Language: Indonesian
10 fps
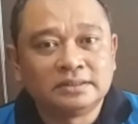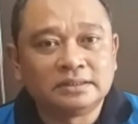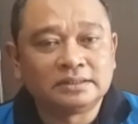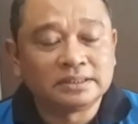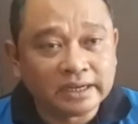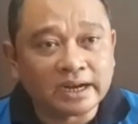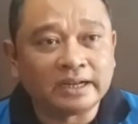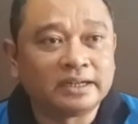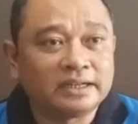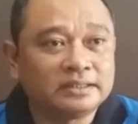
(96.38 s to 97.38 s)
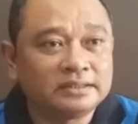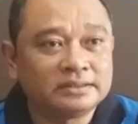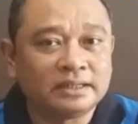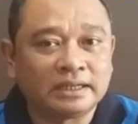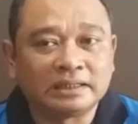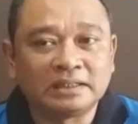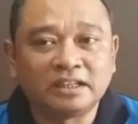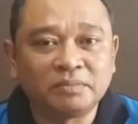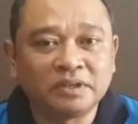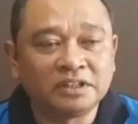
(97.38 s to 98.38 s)
eh, sederhana akan
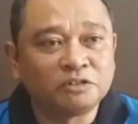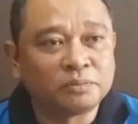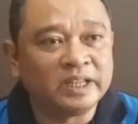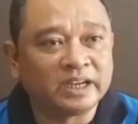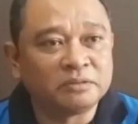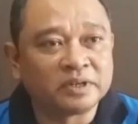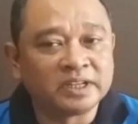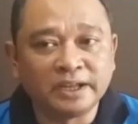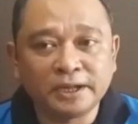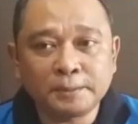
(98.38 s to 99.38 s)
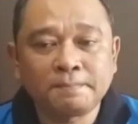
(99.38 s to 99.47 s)
tetapi kita upayakan meriah.